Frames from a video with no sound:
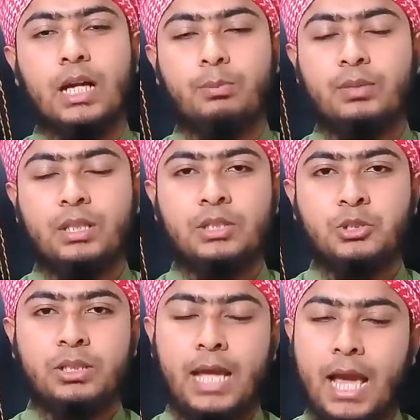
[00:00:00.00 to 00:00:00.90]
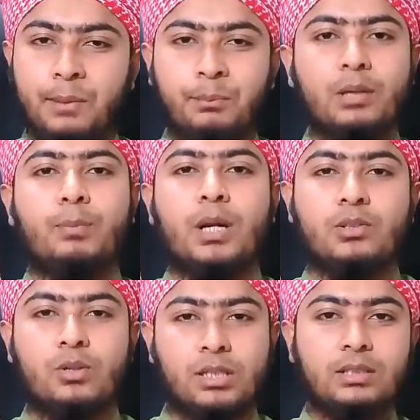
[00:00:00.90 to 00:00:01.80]
আপনি যদি একবার পাঠ
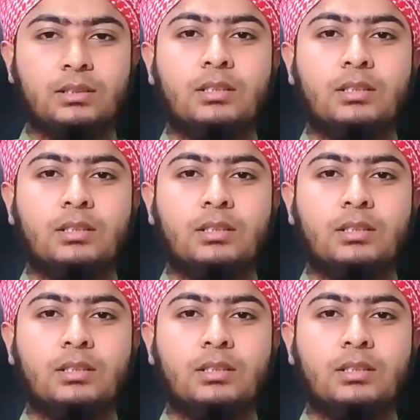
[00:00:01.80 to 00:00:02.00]
করেন